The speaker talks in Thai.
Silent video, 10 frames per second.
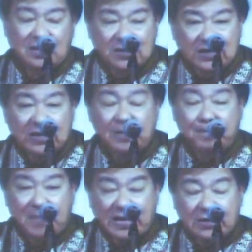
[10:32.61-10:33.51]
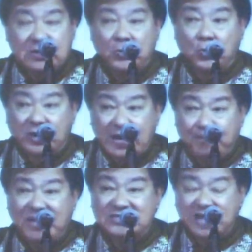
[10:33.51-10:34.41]
คือมันถูก
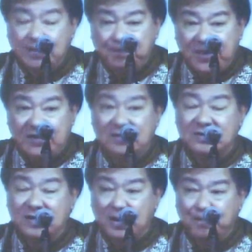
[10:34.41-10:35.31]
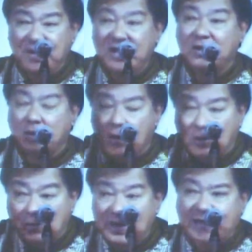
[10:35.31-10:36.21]
นำมาใช้เป็นเครื่องมือของ
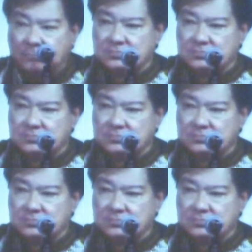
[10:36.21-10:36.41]
รัฐ